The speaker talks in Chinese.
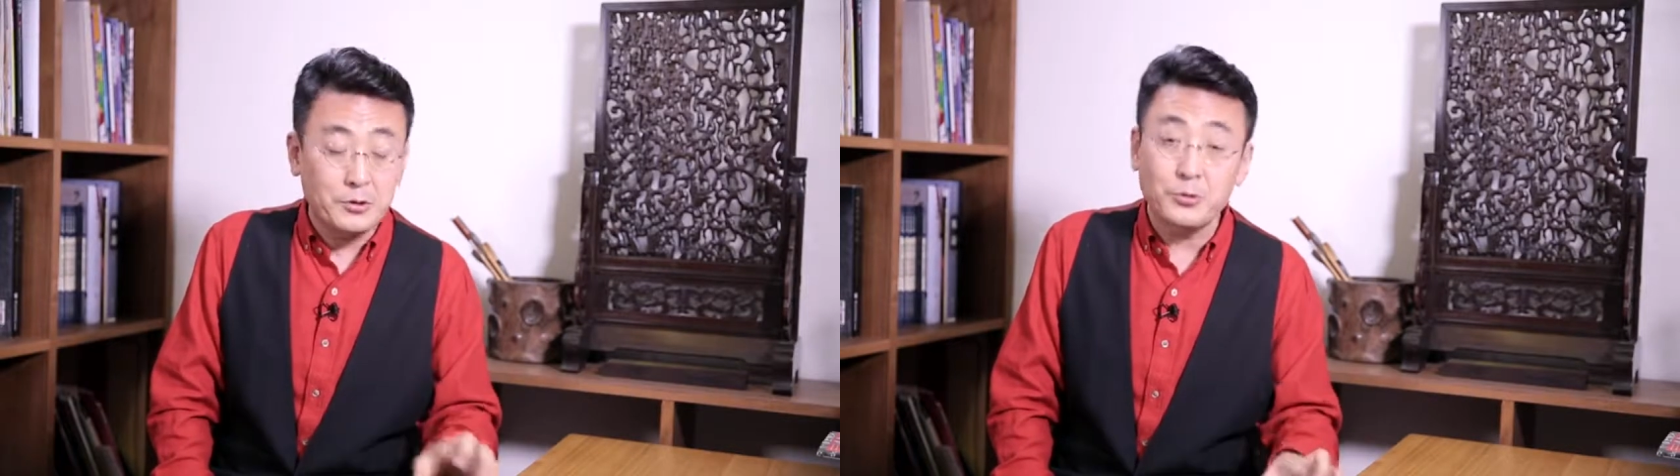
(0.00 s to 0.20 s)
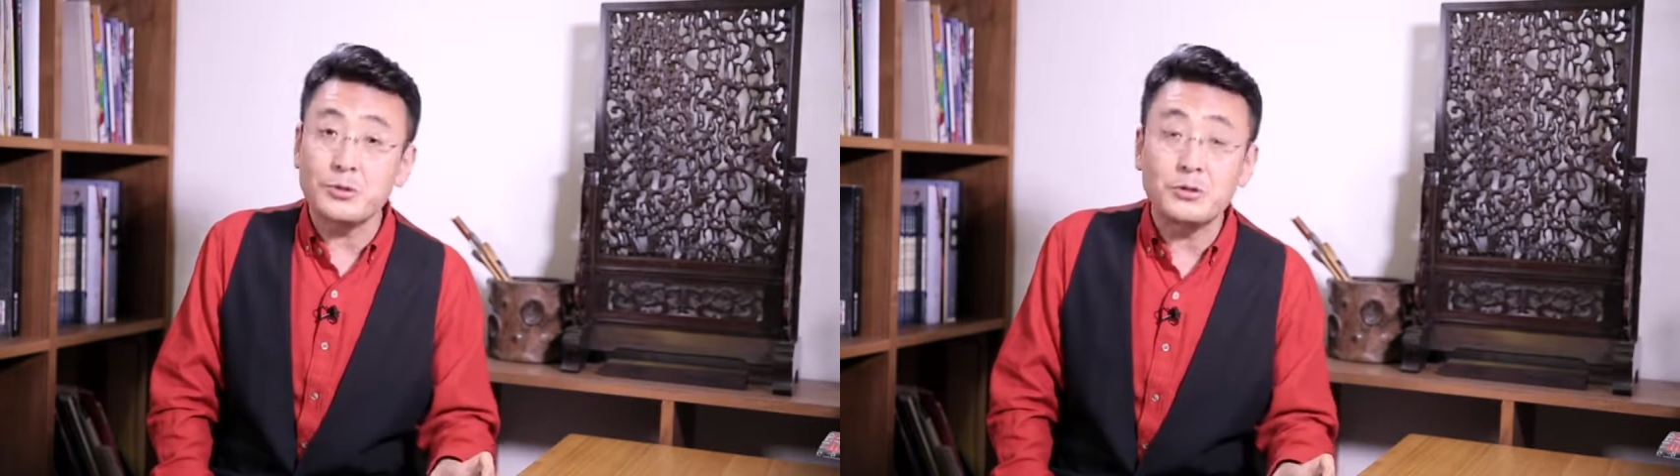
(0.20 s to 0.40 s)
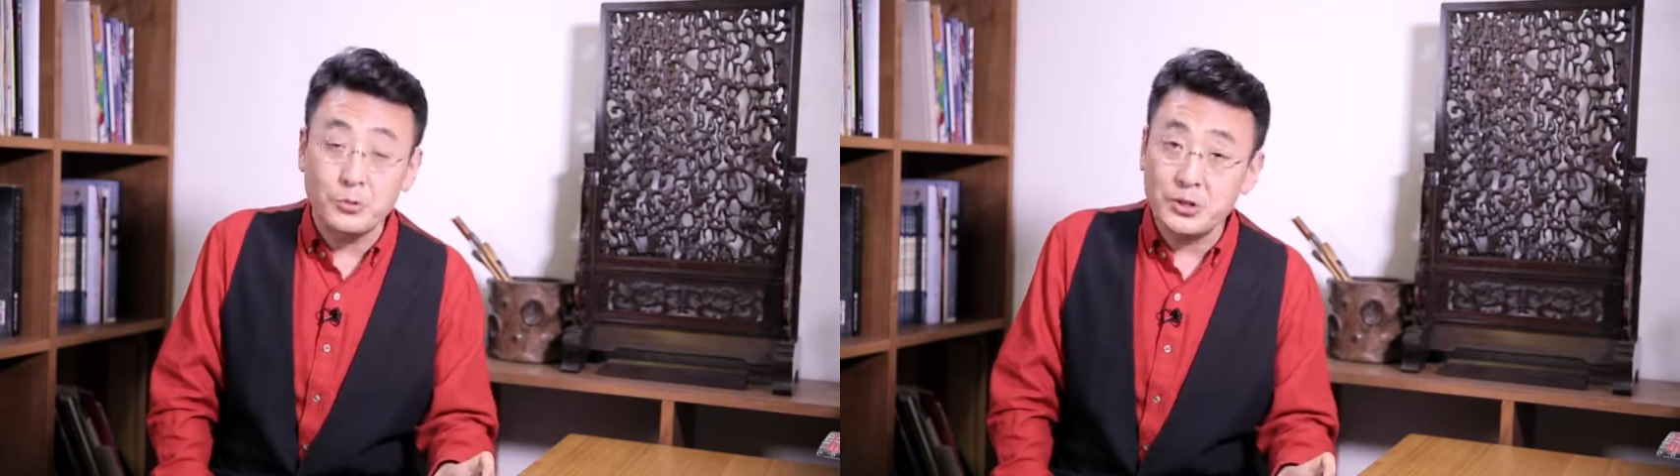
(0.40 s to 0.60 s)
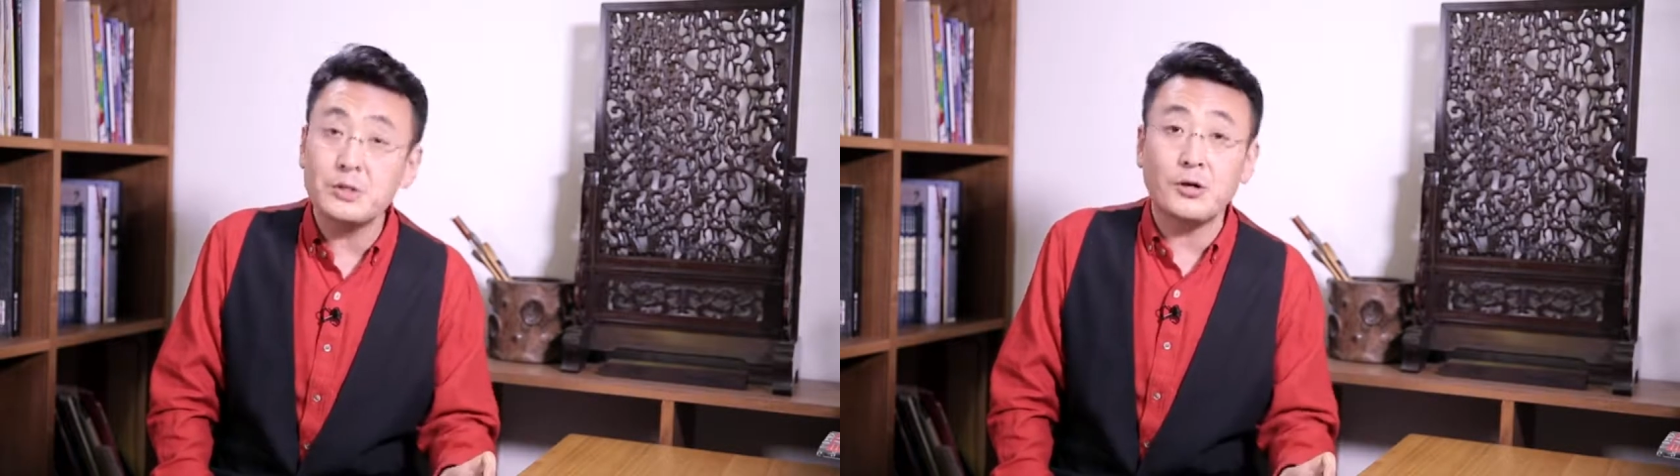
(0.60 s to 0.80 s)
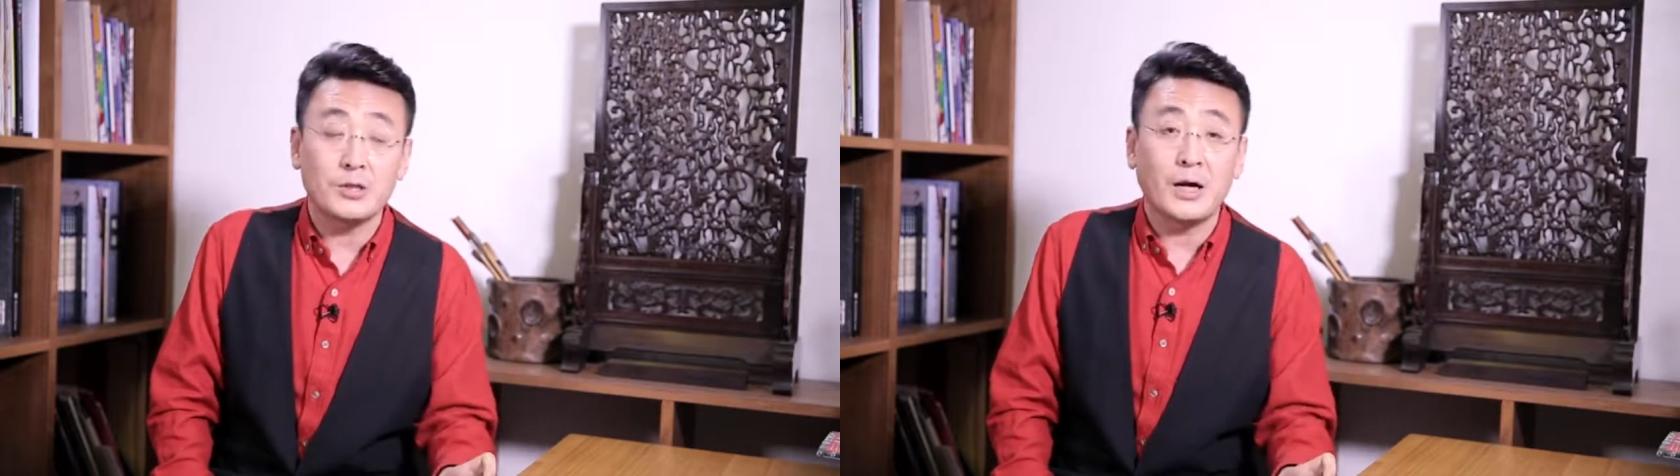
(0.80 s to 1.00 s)
有人有这个
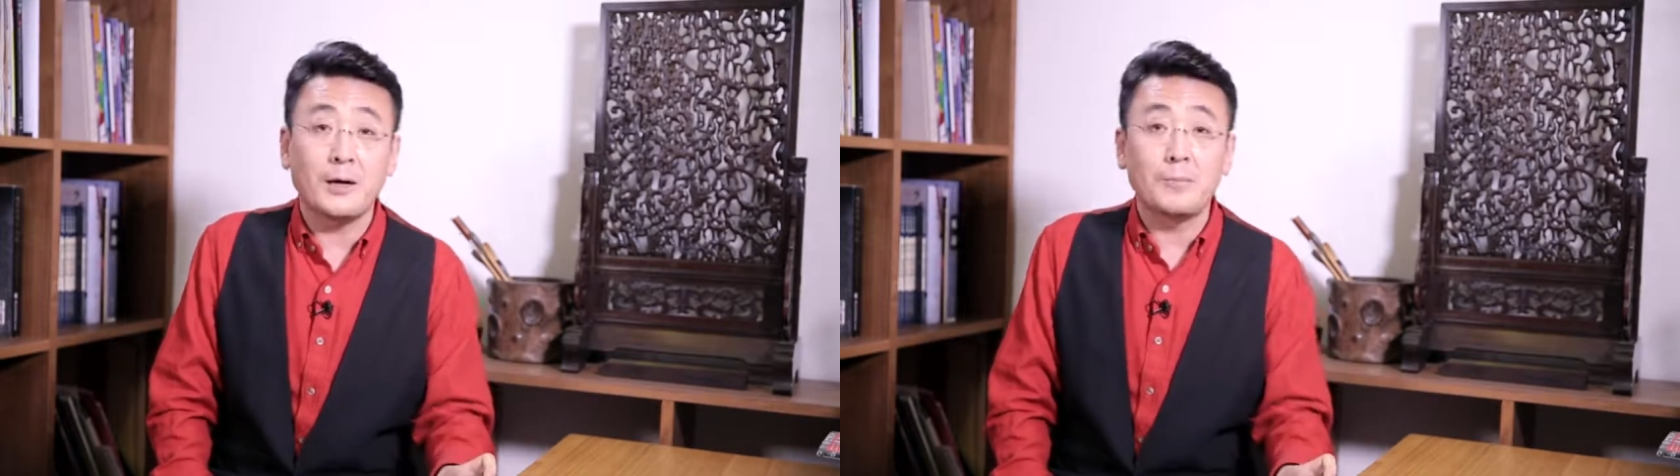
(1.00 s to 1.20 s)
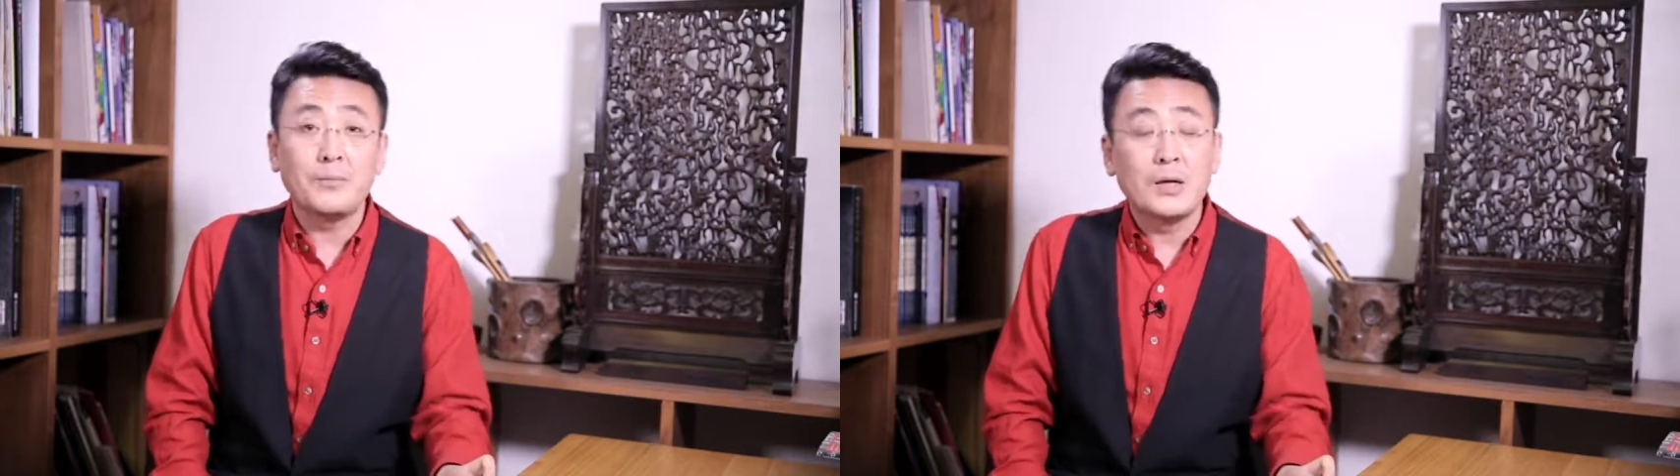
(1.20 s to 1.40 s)
调查，